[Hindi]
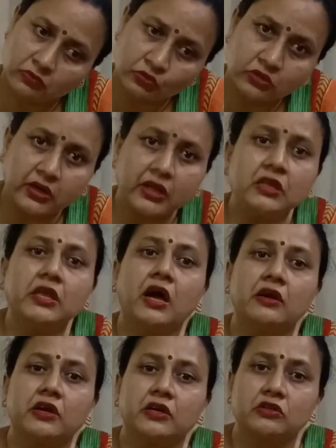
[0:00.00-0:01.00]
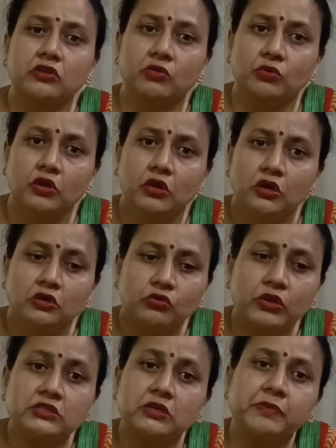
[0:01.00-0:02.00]
उतना ही ध्यान रखती हूँ तो
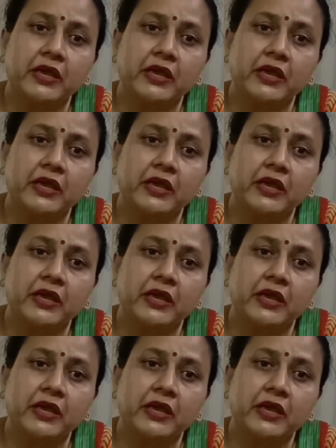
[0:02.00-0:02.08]
ये सब